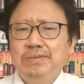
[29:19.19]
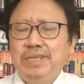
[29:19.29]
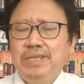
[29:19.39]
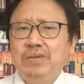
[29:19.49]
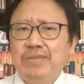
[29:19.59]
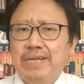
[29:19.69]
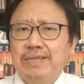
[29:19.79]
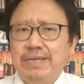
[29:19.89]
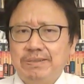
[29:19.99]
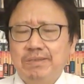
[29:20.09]
你好大的
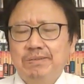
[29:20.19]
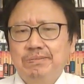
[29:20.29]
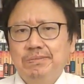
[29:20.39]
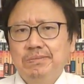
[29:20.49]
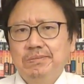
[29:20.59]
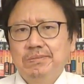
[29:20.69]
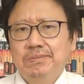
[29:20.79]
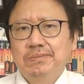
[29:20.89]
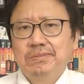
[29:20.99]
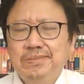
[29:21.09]
胆
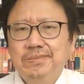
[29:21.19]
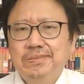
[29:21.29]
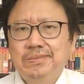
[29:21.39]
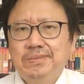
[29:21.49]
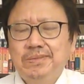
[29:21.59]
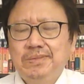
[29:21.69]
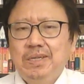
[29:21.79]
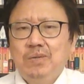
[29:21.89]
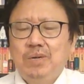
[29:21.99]
子！”